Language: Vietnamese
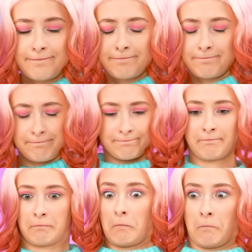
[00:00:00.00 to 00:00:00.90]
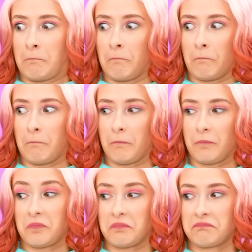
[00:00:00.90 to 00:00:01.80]
Hy vọng kem lạnh
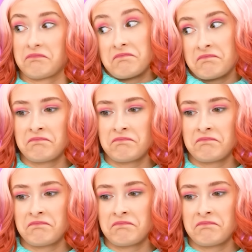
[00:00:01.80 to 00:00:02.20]
Điều đó có nghĩa